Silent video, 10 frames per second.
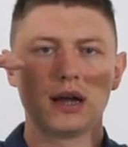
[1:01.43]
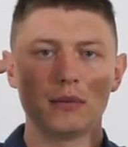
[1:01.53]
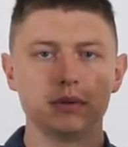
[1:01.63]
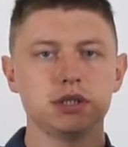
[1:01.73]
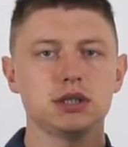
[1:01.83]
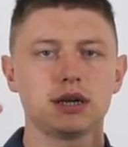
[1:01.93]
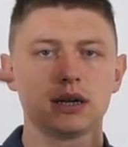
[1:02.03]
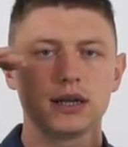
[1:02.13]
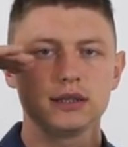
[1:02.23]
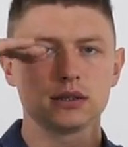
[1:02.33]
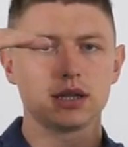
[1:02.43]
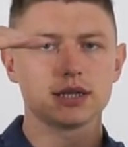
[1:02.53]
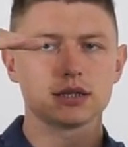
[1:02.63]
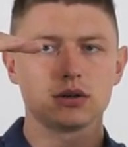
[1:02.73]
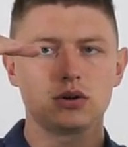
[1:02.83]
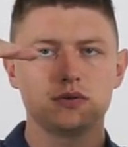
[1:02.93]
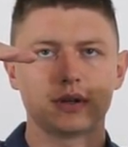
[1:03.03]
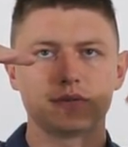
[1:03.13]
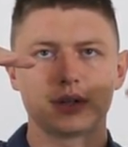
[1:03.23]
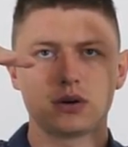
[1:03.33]
Обычно один глаз
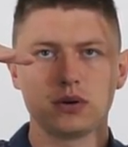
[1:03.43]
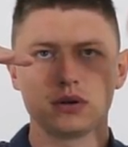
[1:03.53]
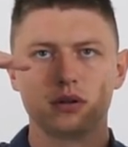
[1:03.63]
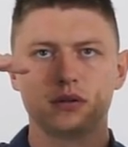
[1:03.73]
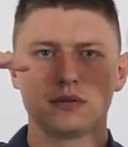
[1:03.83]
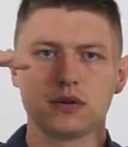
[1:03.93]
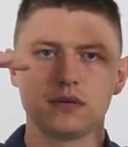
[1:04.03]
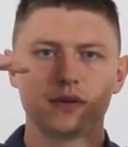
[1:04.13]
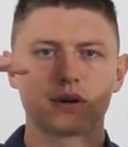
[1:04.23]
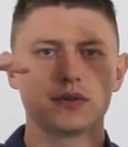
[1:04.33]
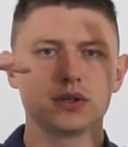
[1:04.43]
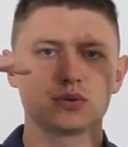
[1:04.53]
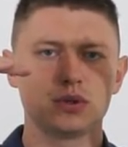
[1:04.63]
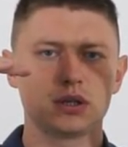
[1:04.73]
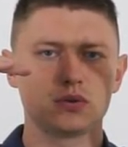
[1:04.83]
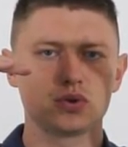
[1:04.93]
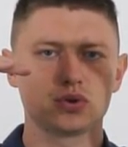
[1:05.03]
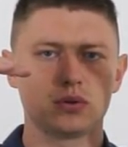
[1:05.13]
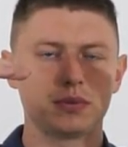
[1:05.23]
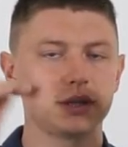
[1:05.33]
ровно, второй вверх-вниз куда-то
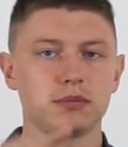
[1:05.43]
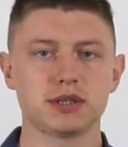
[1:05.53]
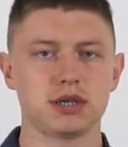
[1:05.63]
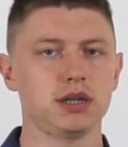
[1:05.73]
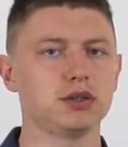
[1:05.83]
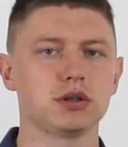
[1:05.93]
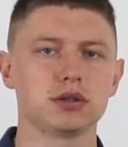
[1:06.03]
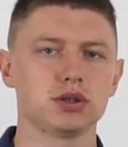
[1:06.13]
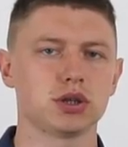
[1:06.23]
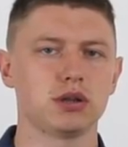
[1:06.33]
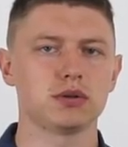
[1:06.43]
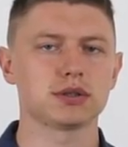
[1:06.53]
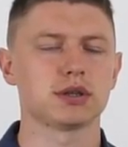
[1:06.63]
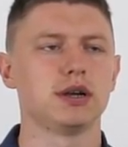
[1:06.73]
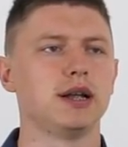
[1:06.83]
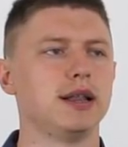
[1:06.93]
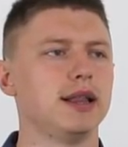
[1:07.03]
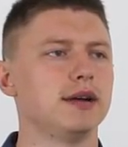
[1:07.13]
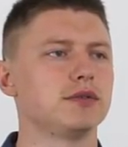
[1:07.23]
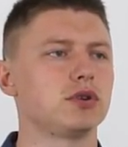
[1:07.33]
ушел. При этом на зрение человек не жалуется.
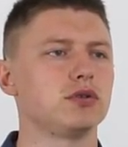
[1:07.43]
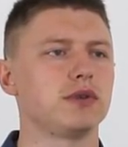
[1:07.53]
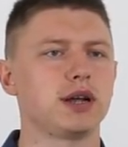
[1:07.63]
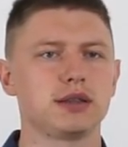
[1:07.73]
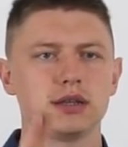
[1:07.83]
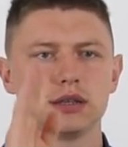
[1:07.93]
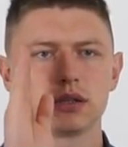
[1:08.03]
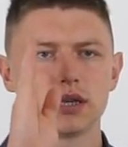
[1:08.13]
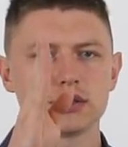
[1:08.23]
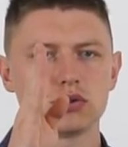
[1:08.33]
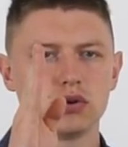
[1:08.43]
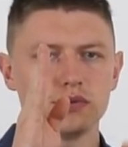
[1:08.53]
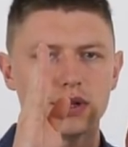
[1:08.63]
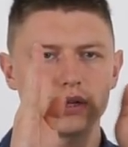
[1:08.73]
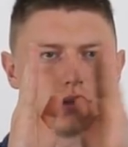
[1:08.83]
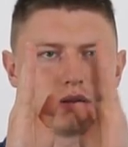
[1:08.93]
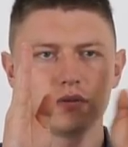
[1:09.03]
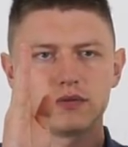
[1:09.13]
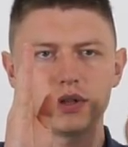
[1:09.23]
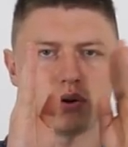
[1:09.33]
Второй вариант. Один глаз ровно,
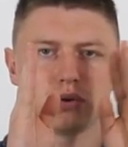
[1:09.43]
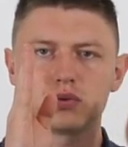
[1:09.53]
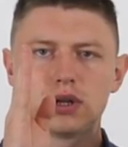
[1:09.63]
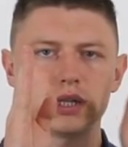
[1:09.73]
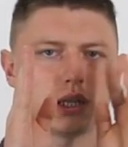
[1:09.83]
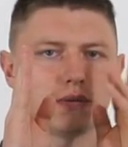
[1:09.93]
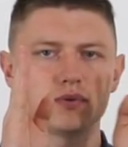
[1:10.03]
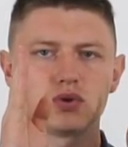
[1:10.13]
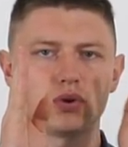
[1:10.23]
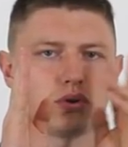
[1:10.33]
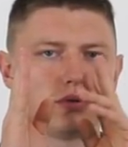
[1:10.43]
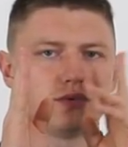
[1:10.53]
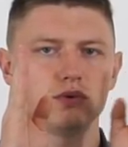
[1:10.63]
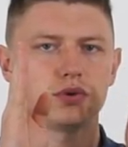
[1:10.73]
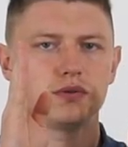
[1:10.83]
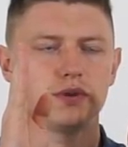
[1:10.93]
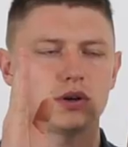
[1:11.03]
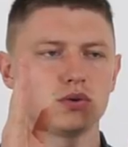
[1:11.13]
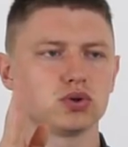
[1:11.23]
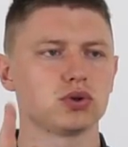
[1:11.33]
второй куда-то там в сторону, внутрь,
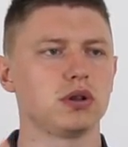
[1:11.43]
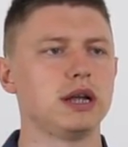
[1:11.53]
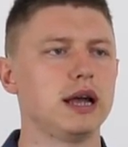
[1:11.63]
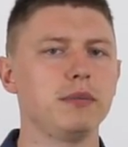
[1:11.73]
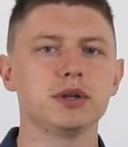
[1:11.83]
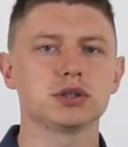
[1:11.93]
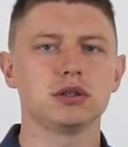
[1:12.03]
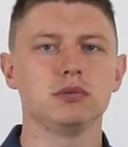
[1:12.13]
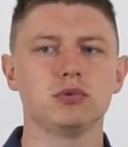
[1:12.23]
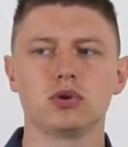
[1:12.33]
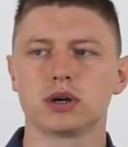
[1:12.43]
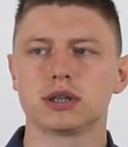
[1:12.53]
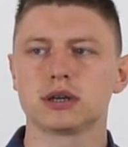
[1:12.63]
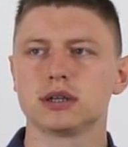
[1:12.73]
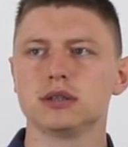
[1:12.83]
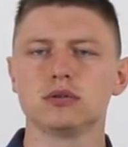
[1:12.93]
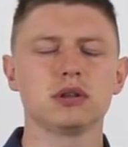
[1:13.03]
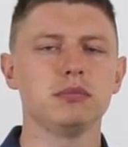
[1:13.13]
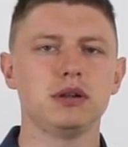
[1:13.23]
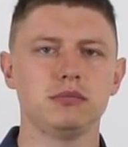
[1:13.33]
вверх ушел. Опять же, это немного, это, ну,
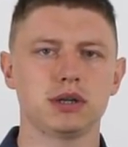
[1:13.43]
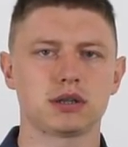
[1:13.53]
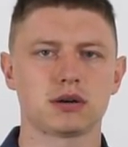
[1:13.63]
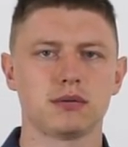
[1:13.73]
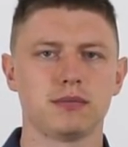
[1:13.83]
это миллиметр.